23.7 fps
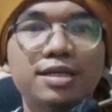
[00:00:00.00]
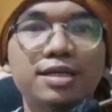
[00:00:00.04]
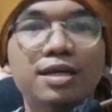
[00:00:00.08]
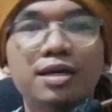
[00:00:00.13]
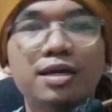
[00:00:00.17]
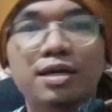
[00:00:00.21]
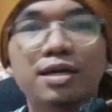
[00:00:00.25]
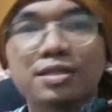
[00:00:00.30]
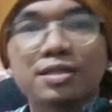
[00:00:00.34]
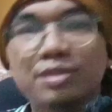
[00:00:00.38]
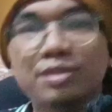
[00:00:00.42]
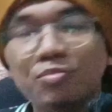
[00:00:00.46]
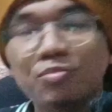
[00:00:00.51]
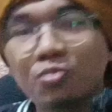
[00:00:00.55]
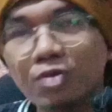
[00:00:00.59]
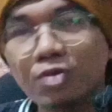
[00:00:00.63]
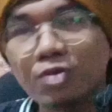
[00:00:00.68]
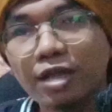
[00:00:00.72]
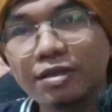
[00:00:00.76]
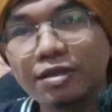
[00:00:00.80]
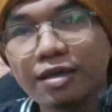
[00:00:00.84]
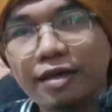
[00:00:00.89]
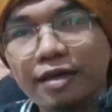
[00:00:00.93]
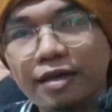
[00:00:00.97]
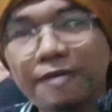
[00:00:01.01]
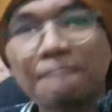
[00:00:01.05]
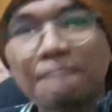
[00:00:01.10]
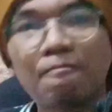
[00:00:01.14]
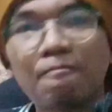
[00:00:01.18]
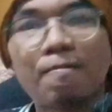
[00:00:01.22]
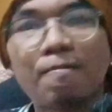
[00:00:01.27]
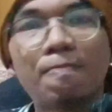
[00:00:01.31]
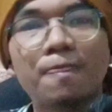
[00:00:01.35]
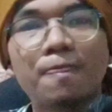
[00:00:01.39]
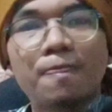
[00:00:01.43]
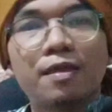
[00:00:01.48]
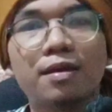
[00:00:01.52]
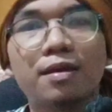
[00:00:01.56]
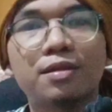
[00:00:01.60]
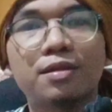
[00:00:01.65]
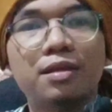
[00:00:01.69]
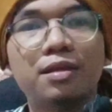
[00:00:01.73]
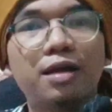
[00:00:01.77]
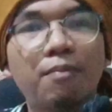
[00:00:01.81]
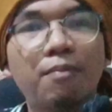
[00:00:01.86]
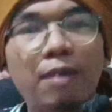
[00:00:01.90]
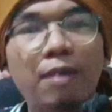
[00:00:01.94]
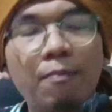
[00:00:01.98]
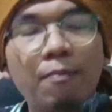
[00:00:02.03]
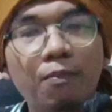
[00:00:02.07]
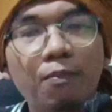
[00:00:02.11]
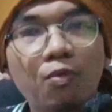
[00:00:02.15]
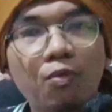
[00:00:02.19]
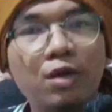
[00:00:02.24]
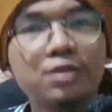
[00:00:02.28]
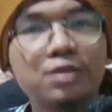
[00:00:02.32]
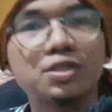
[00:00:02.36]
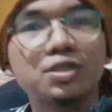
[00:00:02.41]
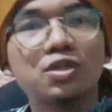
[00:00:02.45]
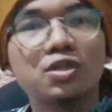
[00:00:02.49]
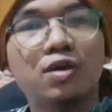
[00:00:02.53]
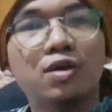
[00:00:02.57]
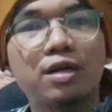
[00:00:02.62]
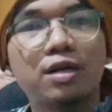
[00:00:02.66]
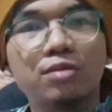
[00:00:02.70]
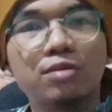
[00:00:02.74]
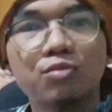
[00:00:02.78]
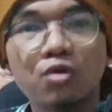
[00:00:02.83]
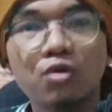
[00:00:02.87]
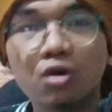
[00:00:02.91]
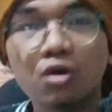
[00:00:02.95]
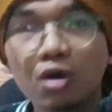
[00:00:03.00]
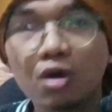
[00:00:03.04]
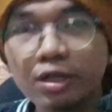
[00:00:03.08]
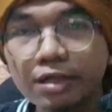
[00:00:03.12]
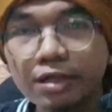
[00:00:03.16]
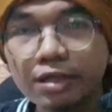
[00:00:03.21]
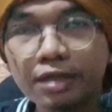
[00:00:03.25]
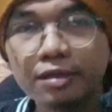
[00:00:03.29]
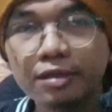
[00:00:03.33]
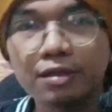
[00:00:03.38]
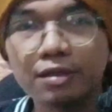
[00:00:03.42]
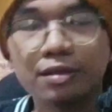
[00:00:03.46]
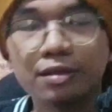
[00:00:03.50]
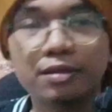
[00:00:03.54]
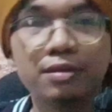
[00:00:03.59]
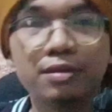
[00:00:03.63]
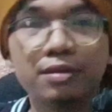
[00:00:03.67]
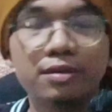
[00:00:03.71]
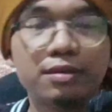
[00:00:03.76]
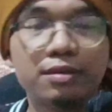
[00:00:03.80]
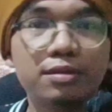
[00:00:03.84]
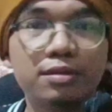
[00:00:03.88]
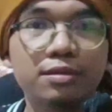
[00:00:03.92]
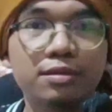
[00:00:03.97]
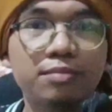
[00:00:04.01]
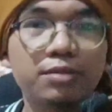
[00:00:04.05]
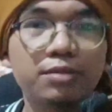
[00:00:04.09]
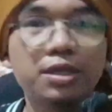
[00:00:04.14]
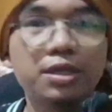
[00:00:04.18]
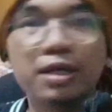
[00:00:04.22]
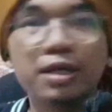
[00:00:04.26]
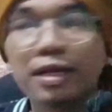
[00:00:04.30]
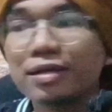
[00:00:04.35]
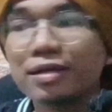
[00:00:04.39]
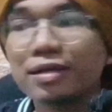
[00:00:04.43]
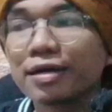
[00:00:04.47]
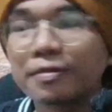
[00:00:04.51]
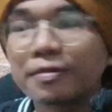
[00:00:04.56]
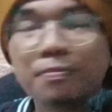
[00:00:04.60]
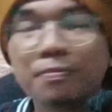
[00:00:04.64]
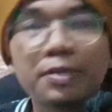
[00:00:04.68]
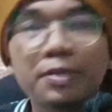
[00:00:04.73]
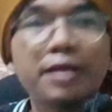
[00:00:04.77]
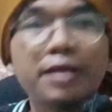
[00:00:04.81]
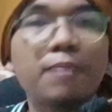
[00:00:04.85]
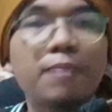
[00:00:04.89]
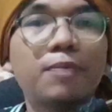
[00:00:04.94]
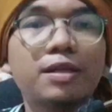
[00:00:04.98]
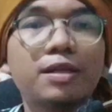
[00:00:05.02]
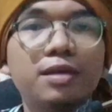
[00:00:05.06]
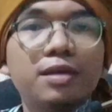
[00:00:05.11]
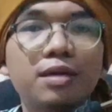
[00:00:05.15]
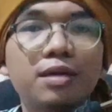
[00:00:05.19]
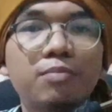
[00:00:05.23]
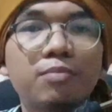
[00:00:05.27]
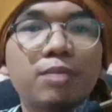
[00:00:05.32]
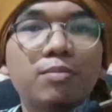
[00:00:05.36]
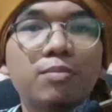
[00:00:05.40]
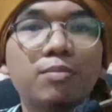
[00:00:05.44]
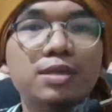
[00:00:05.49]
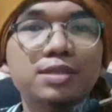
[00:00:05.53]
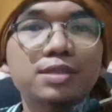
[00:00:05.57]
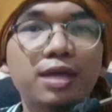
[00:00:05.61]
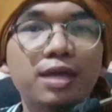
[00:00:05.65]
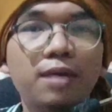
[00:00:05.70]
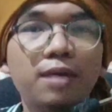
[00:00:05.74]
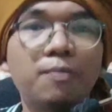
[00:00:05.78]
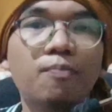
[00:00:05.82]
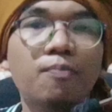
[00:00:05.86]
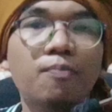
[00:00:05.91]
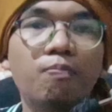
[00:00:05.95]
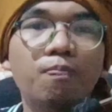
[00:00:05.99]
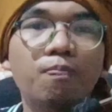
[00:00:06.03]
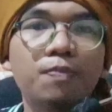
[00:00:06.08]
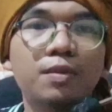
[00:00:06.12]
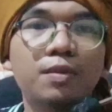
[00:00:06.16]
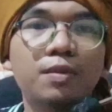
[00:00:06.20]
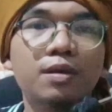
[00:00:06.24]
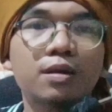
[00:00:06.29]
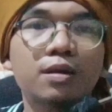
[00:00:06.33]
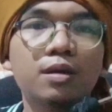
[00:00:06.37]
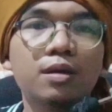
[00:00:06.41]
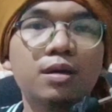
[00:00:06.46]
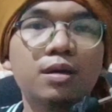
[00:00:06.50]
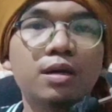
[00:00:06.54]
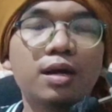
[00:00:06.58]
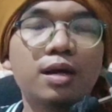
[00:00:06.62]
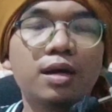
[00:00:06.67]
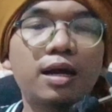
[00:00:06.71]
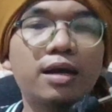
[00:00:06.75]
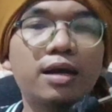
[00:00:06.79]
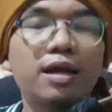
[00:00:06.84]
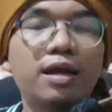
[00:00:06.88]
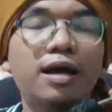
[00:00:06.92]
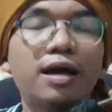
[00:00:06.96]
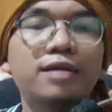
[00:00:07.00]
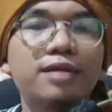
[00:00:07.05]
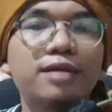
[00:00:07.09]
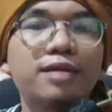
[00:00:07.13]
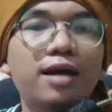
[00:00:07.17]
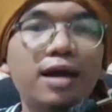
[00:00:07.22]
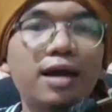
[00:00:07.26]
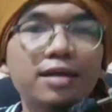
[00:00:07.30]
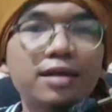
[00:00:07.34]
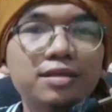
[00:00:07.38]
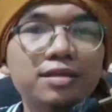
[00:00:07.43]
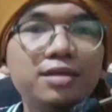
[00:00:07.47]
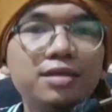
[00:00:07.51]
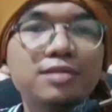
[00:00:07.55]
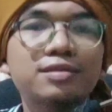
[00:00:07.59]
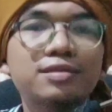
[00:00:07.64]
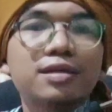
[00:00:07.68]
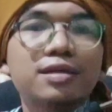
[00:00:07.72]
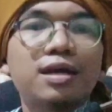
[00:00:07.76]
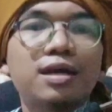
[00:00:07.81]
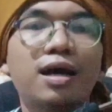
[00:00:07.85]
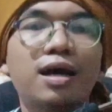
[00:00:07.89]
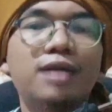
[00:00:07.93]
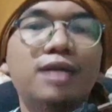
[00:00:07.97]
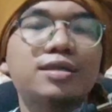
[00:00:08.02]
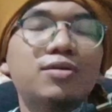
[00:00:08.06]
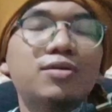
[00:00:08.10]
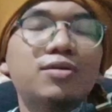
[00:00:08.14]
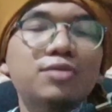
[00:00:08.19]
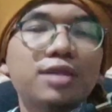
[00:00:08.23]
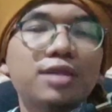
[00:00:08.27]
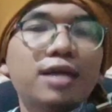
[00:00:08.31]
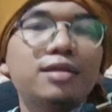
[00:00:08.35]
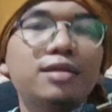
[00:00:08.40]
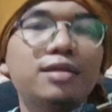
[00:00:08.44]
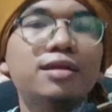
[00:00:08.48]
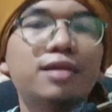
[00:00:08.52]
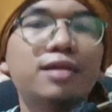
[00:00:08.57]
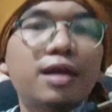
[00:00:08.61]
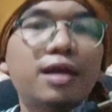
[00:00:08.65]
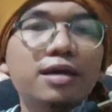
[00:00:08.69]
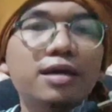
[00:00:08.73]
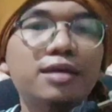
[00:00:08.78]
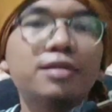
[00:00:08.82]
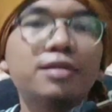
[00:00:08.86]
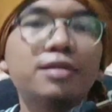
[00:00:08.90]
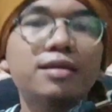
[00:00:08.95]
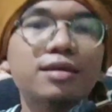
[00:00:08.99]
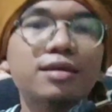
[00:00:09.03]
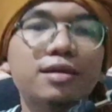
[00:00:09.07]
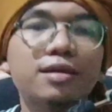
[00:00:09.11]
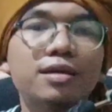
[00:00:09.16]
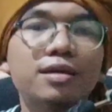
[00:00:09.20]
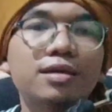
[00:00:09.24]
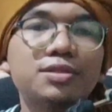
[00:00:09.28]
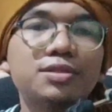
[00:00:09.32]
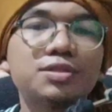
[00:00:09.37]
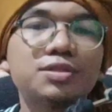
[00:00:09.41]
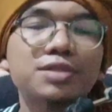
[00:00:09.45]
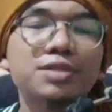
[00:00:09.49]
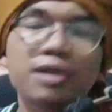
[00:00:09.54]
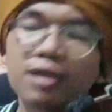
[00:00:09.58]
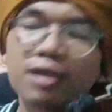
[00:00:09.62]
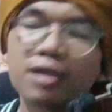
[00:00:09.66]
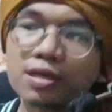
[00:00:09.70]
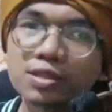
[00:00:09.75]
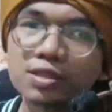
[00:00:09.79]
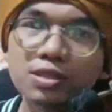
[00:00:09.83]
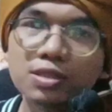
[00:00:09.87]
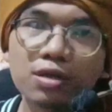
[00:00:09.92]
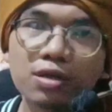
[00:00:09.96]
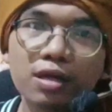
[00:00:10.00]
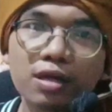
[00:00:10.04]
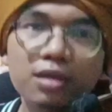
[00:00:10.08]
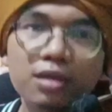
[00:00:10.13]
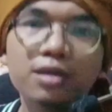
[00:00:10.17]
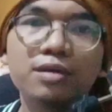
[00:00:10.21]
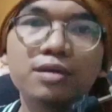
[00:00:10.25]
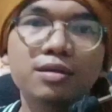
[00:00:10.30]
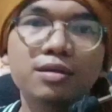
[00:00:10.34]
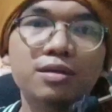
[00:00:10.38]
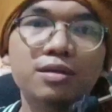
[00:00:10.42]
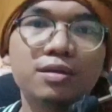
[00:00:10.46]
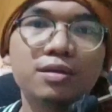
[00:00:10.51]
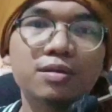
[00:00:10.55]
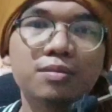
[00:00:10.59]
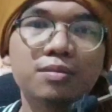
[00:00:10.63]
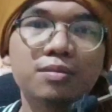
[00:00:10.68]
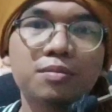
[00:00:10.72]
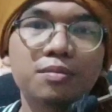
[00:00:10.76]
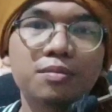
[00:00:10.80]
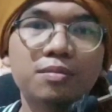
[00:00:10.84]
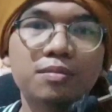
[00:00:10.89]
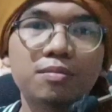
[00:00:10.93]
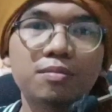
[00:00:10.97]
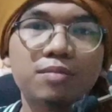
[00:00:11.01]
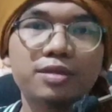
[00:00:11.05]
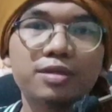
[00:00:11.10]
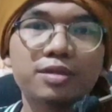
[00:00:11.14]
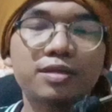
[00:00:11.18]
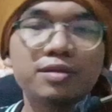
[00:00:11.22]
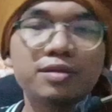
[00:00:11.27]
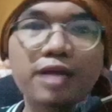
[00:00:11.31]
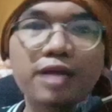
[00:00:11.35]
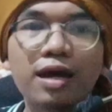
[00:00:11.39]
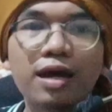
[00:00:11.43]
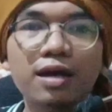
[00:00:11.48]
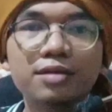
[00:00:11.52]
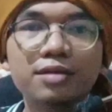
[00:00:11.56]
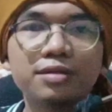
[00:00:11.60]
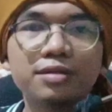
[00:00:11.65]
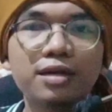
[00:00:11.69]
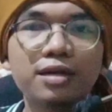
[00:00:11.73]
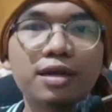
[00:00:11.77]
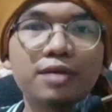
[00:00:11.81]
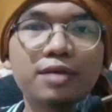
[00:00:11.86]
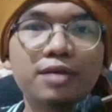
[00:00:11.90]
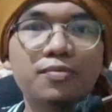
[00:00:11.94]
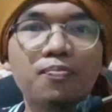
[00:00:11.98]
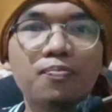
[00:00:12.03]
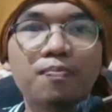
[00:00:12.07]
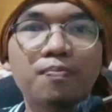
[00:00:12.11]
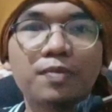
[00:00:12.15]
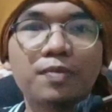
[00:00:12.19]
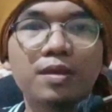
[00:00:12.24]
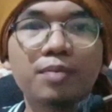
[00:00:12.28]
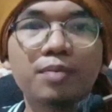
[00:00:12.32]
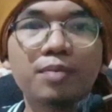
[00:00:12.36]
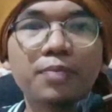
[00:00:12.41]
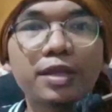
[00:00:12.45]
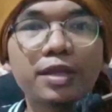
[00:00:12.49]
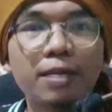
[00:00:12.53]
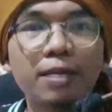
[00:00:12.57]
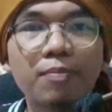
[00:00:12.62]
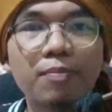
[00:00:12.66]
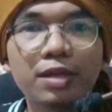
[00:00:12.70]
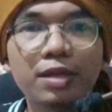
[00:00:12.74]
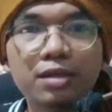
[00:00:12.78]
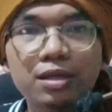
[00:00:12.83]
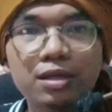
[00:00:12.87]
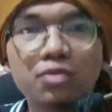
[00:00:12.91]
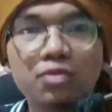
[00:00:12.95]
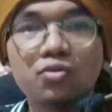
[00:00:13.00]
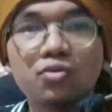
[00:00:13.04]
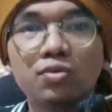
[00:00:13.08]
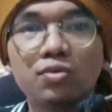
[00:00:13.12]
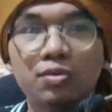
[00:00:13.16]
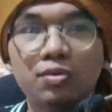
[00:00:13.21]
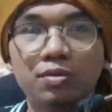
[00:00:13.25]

Kesimpulannya, ketidakmampuan seorang mukallid meninggalkan pendapat imam mazhab karena ada hadis atau dalil lain yang secara zahir bertentangan dengan pendapat itu.